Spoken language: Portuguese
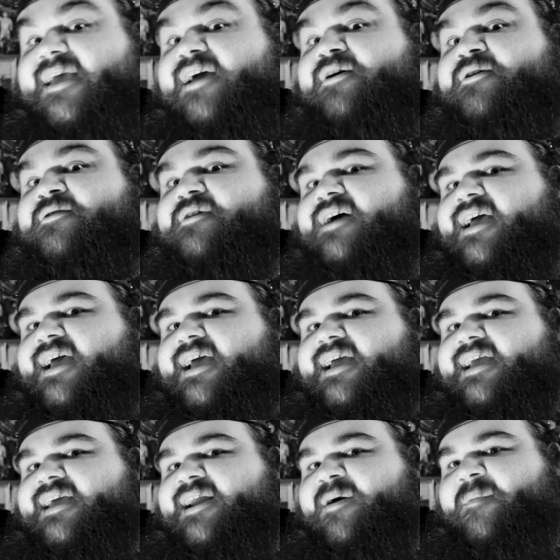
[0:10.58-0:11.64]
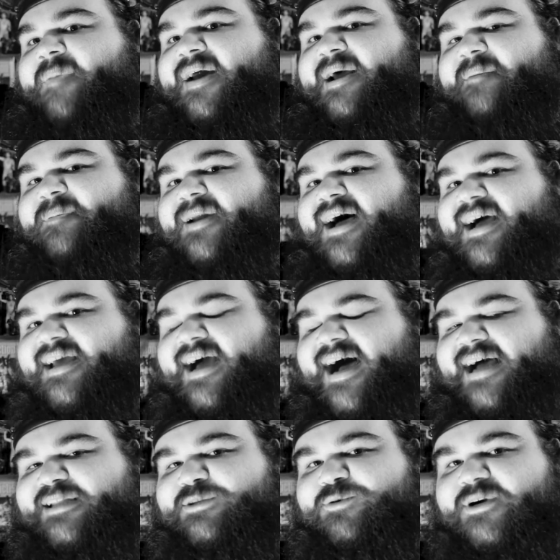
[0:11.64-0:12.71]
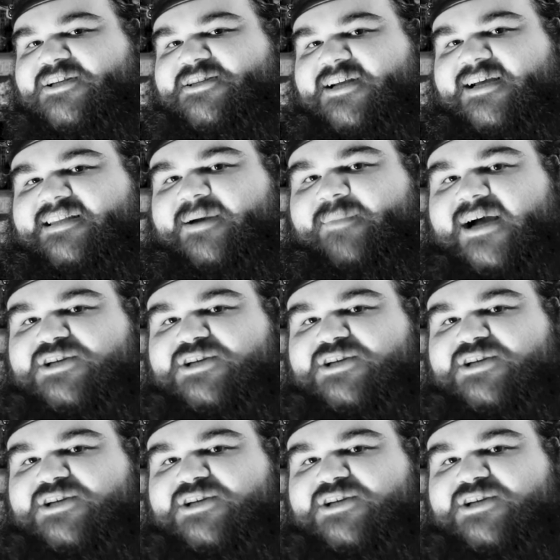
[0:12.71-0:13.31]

mil irão para a praia à tua direita.